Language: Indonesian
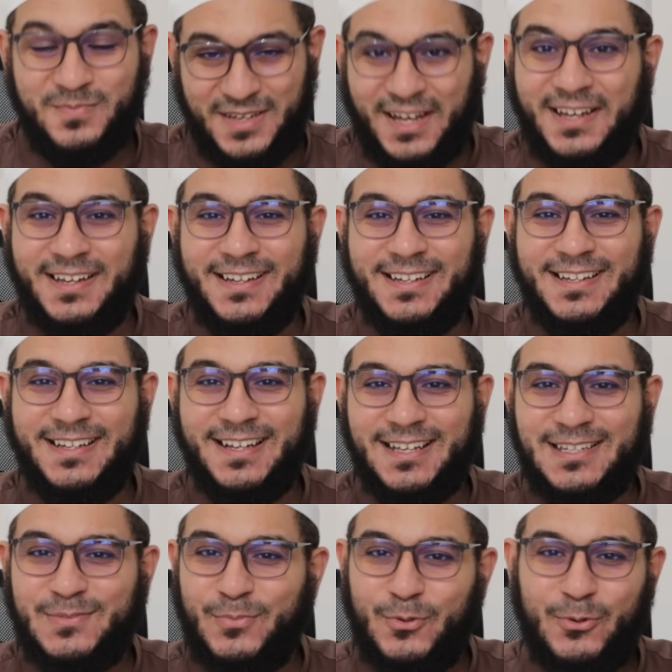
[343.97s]
ya
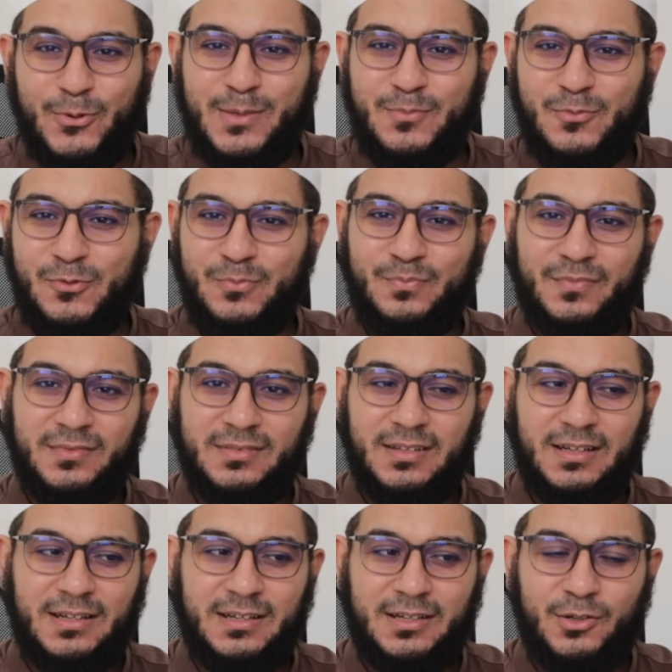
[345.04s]
sepuluh ribu
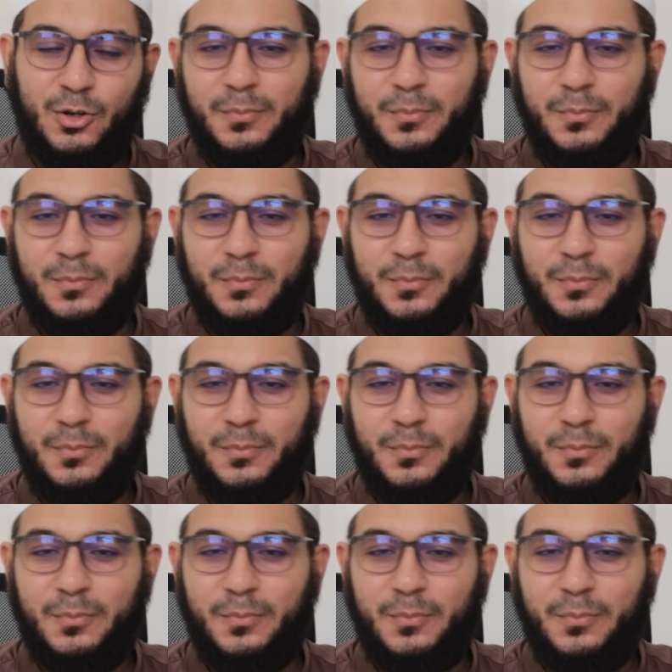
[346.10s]
uh,